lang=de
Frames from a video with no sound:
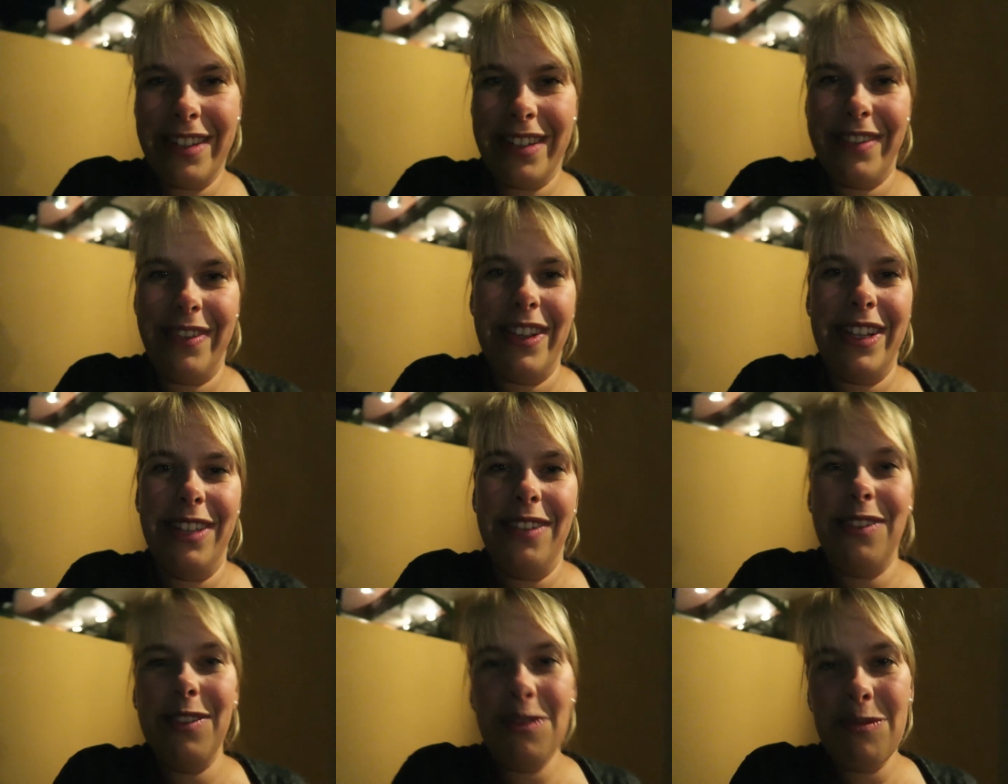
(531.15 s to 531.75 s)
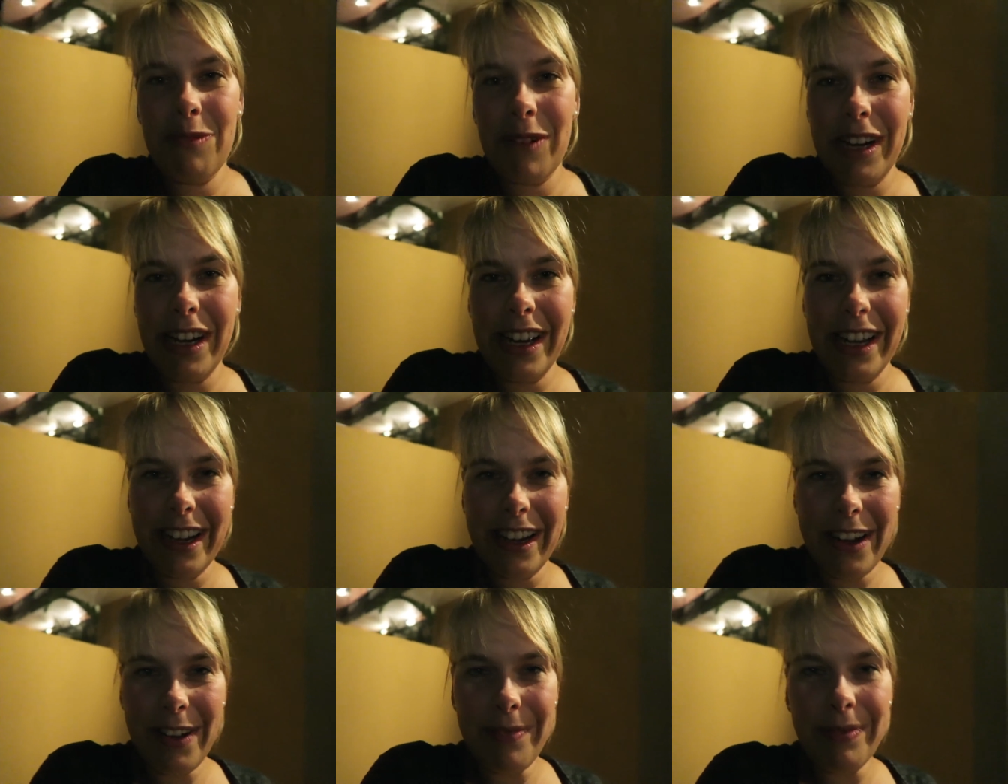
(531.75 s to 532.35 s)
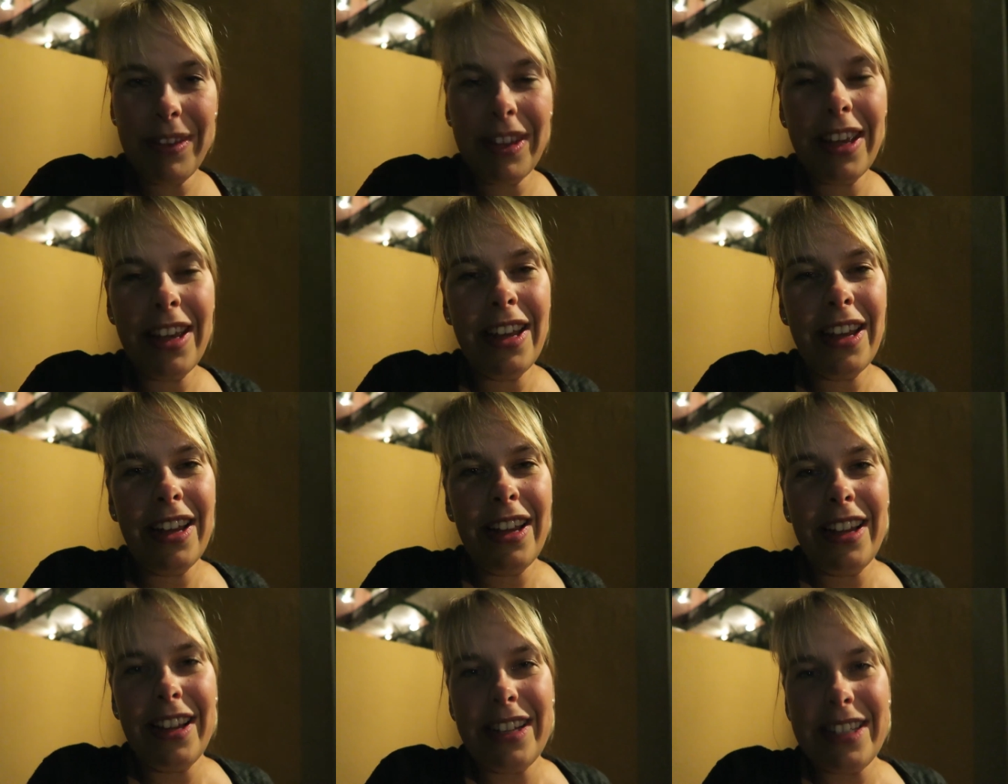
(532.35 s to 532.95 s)
Das war super lecker.
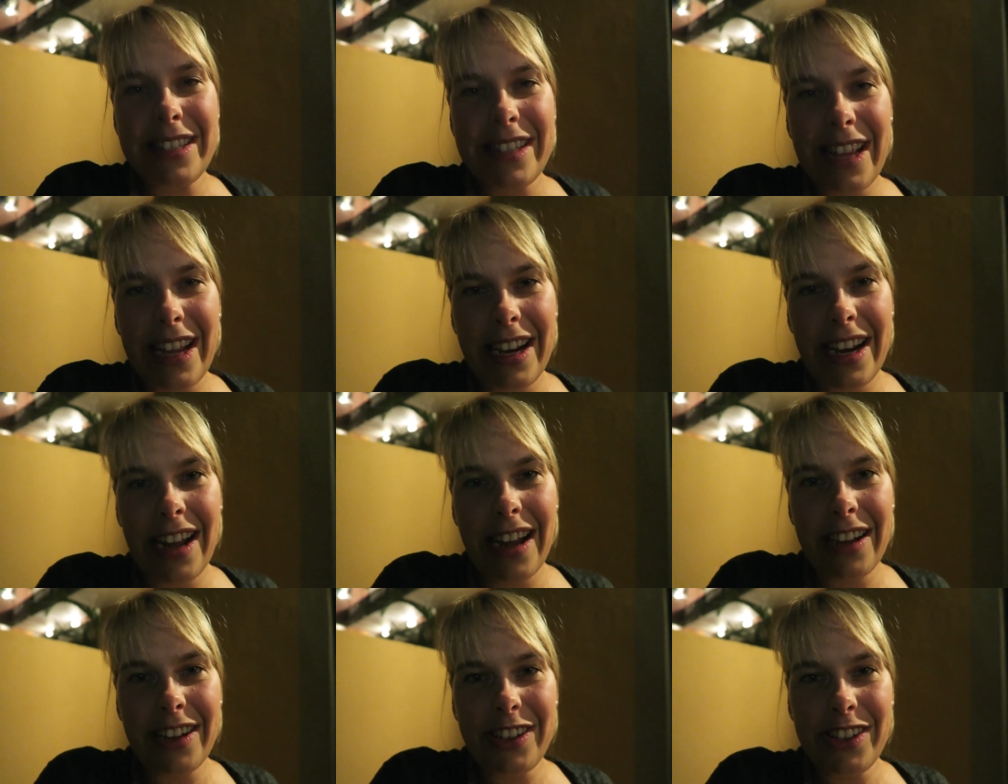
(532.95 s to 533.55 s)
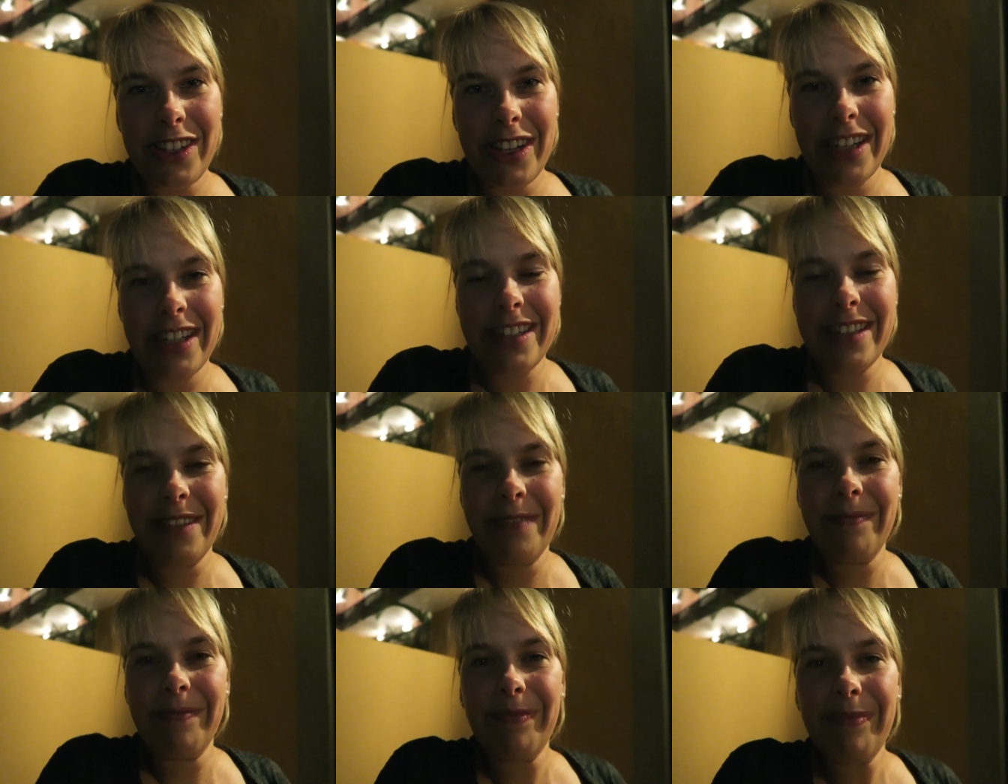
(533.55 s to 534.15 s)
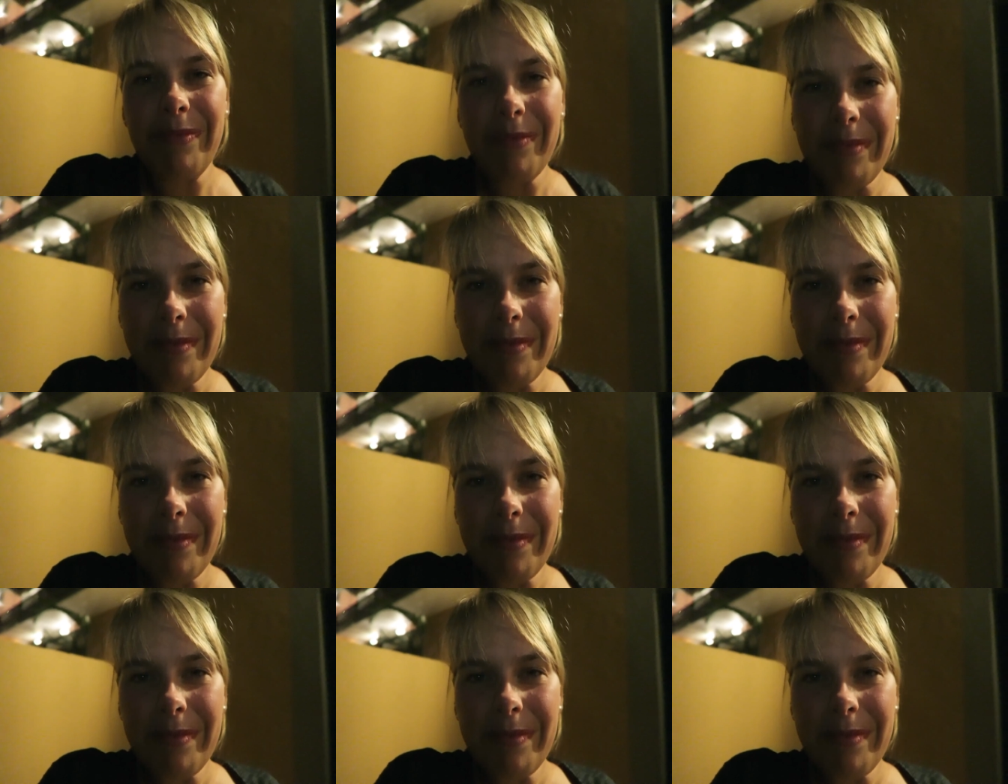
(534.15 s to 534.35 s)
Das kanarische Essen.